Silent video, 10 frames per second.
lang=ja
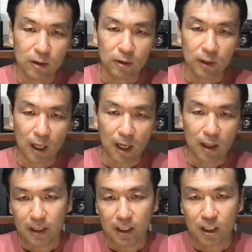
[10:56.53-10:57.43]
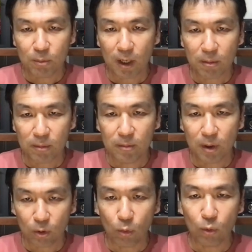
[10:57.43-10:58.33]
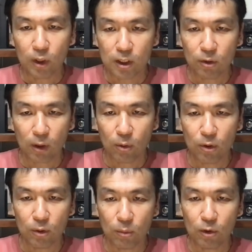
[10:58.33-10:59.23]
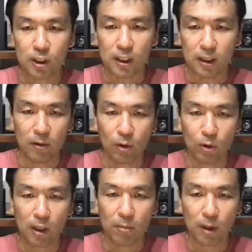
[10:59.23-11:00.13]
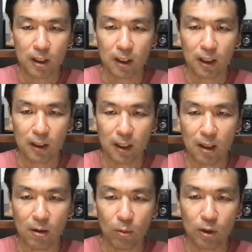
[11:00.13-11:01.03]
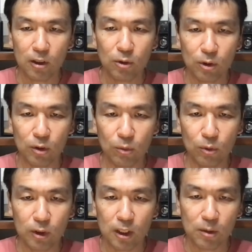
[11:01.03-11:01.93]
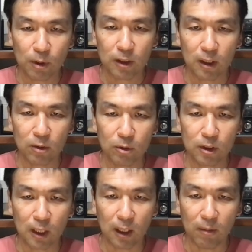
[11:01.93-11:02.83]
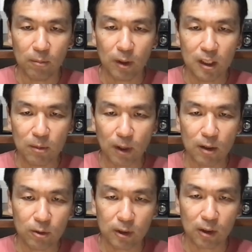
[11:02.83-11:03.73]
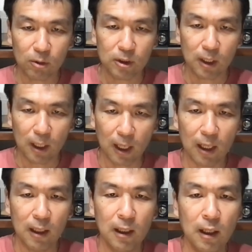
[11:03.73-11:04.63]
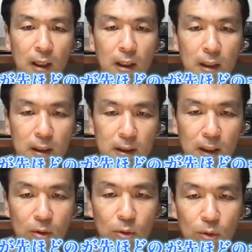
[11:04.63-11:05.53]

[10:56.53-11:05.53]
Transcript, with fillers: 君が1枚目と同じようなコインをもし6年前に買って同じ年に売ってしまったとしたら、まあ、2枚売ったとしたら先ほど